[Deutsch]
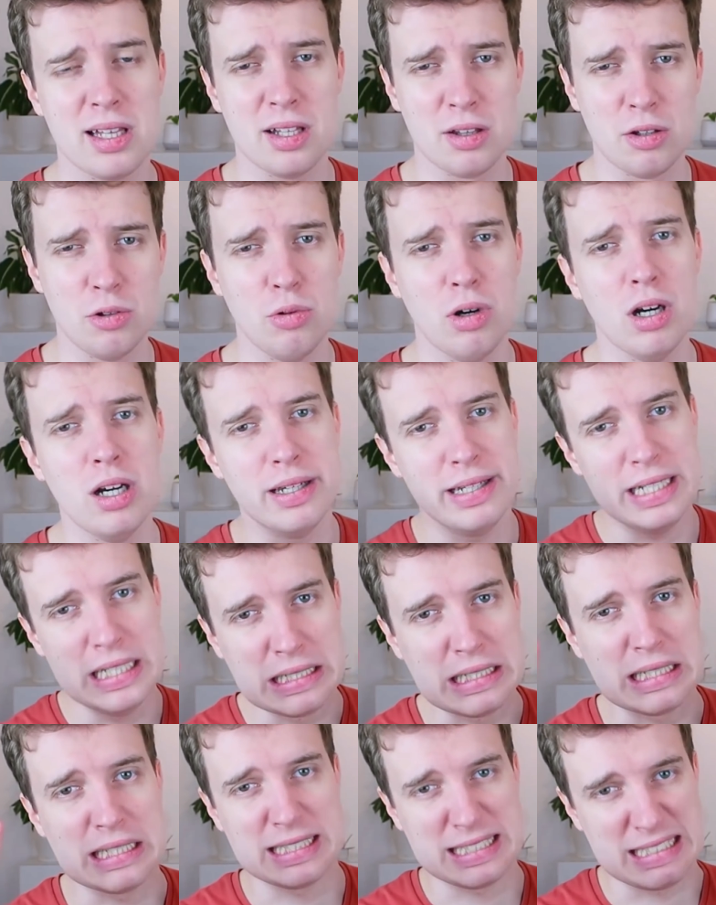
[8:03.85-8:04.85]
Ist also nur
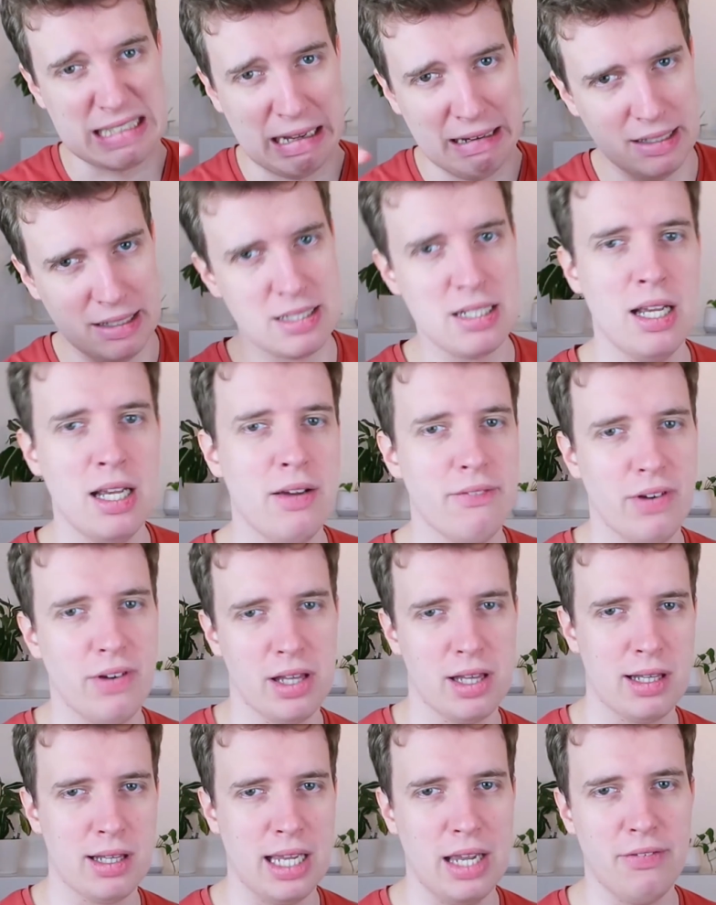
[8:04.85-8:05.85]
interessant,
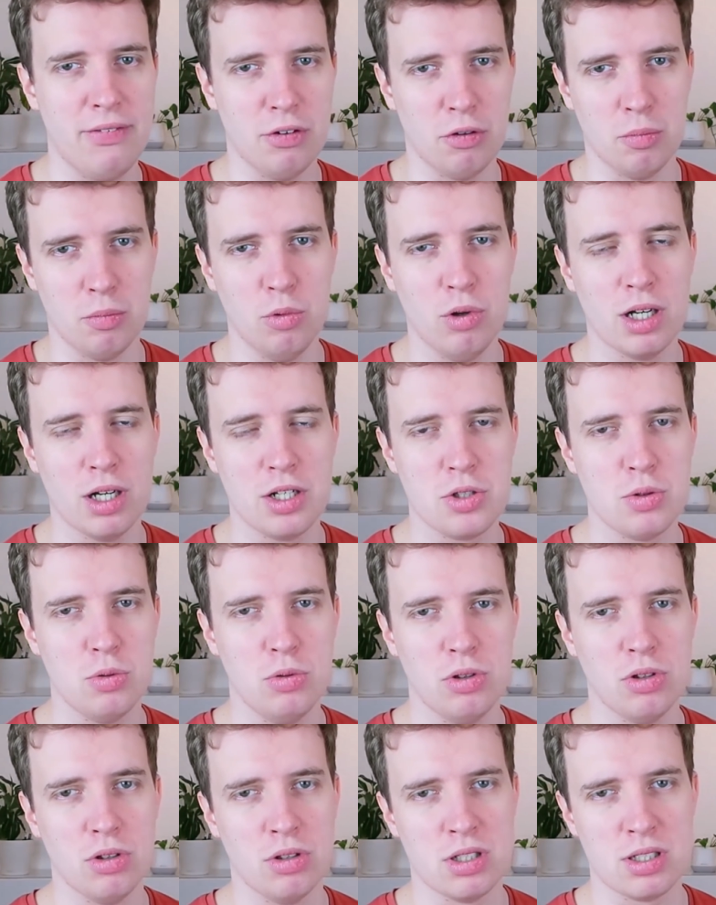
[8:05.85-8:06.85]
was Kevin und Murat
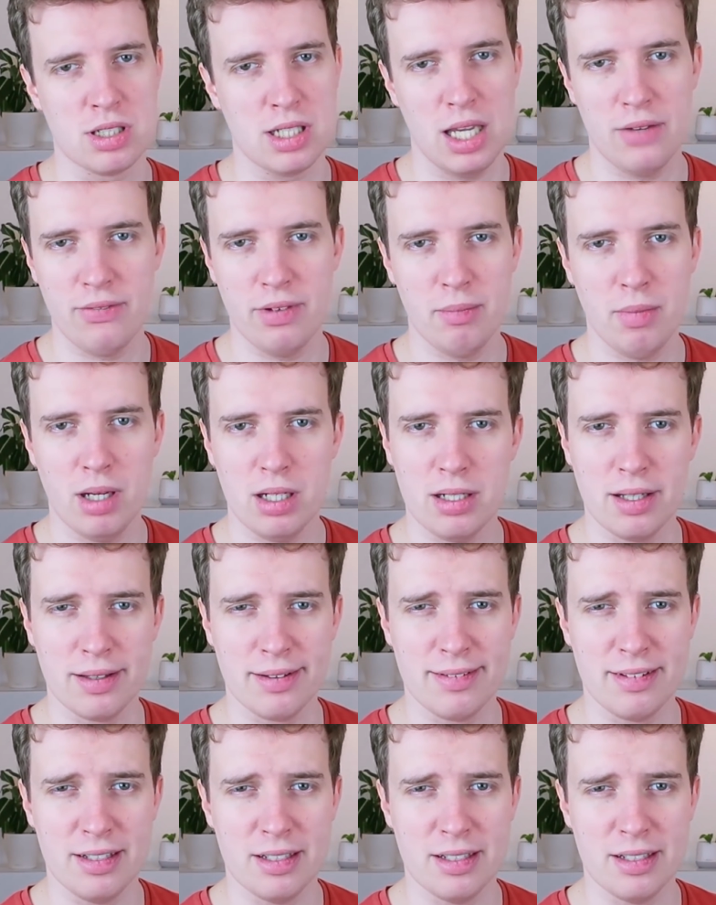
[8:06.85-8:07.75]
tun und Kevin macht das